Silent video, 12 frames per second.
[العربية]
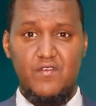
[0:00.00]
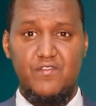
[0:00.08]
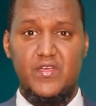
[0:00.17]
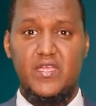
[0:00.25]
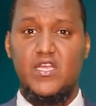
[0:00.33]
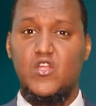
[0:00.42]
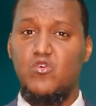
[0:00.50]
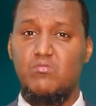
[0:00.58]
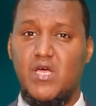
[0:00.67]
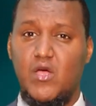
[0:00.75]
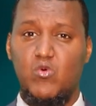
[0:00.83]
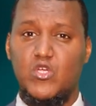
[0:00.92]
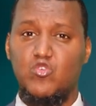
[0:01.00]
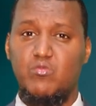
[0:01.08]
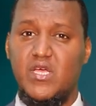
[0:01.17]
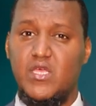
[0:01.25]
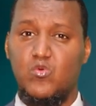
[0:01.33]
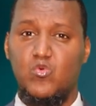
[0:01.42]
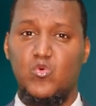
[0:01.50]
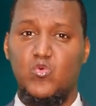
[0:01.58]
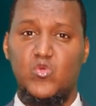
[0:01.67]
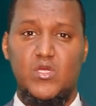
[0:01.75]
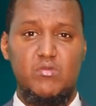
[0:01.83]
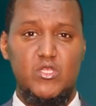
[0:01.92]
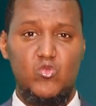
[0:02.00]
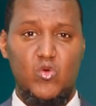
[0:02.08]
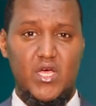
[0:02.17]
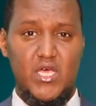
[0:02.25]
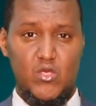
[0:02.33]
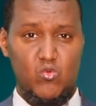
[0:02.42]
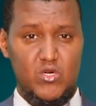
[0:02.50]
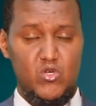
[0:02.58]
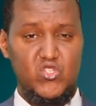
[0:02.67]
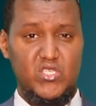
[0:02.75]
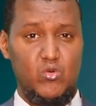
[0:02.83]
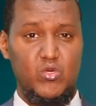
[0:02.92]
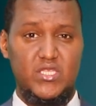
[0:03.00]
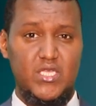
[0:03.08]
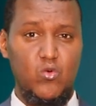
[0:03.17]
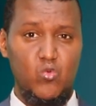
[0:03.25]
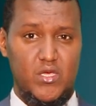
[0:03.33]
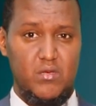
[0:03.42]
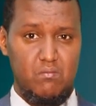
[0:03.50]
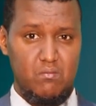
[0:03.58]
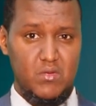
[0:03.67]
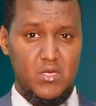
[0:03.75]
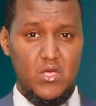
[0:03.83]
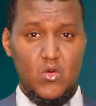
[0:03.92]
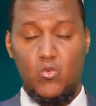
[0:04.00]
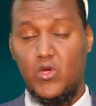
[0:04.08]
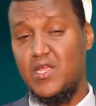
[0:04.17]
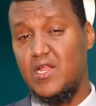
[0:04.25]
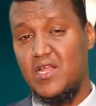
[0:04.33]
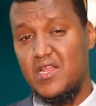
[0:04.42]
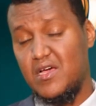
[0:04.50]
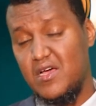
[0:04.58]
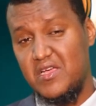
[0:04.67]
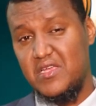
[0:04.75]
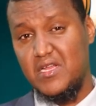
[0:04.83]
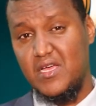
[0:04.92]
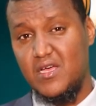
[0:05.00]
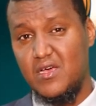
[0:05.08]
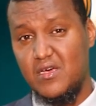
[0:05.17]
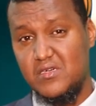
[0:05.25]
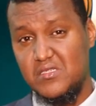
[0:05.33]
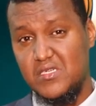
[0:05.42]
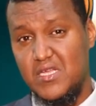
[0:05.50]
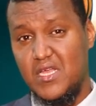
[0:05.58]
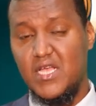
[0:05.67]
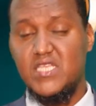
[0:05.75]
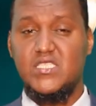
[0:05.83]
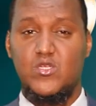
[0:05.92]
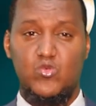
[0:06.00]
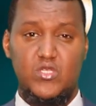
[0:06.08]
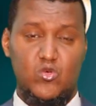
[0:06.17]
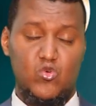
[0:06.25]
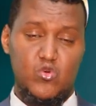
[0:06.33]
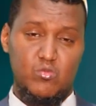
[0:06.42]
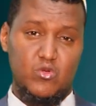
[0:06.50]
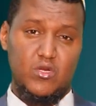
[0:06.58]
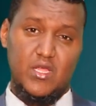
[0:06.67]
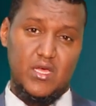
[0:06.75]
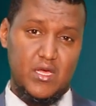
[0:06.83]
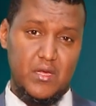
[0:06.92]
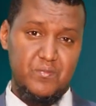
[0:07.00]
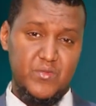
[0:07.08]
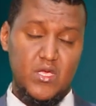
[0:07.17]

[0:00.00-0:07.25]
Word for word: فإنهم أحوج ما يكونون بالدعاء والنصح والتقويم وإلى لقاء آخر أستودعكم الله